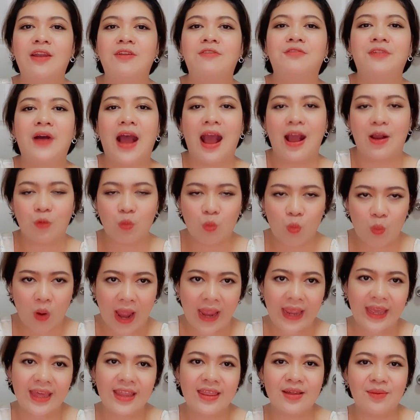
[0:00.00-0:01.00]
ฝากไว้
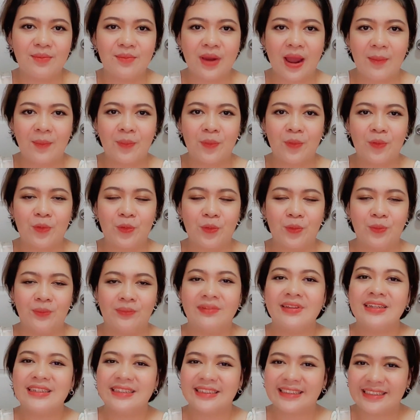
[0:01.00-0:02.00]
สำหรับกลุ่ม
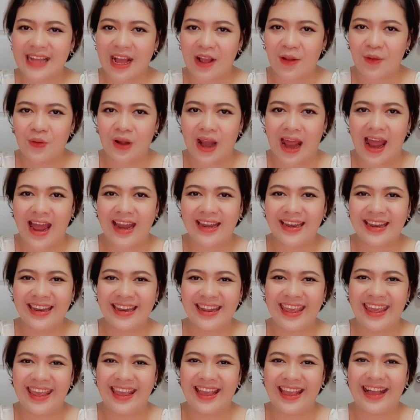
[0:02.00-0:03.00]
ซากุระนั่นเอ
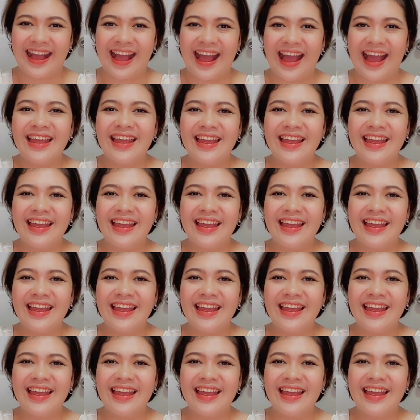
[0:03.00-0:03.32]
งค่ะ